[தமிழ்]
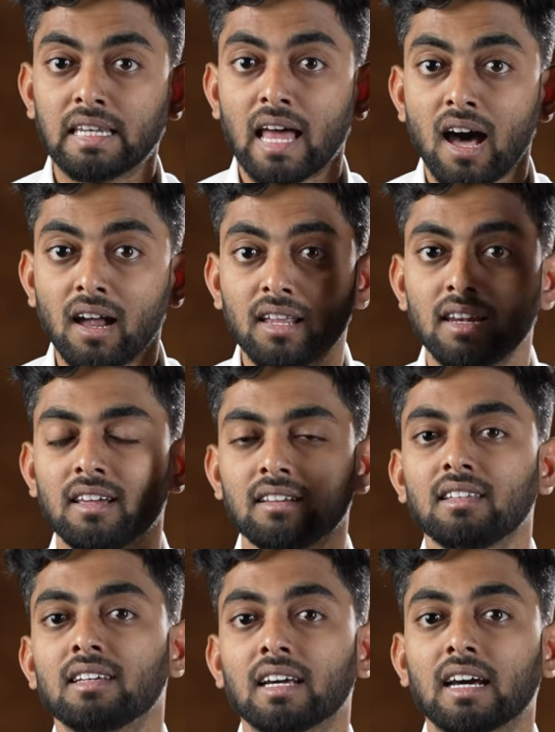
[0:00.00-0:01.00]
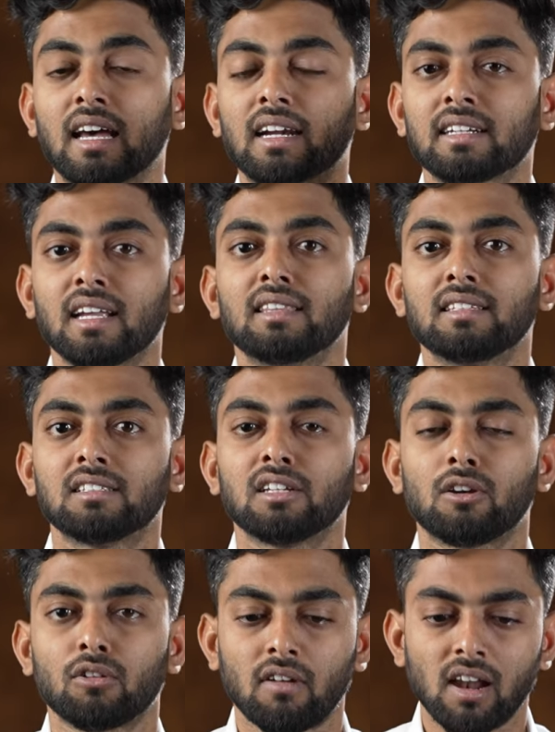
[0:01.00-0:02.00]
நாளையிலேருந்து கரெக்டாக
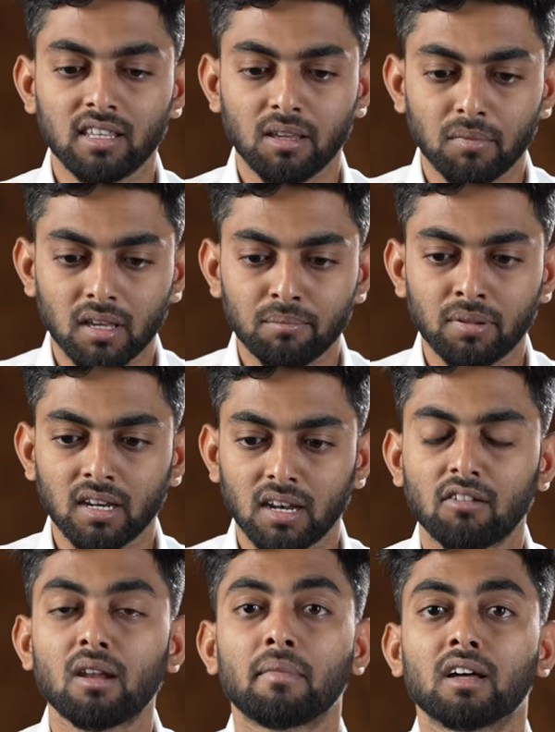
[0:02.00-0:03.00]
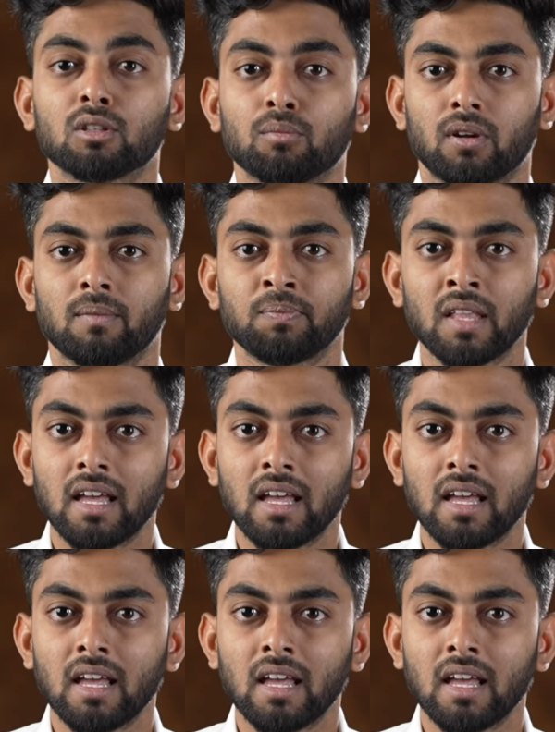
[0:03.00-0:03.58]
எந்திரிச்சு என்னோடய வாழ்க்கையை மிகப்பெரிய லெவலில் போறேன்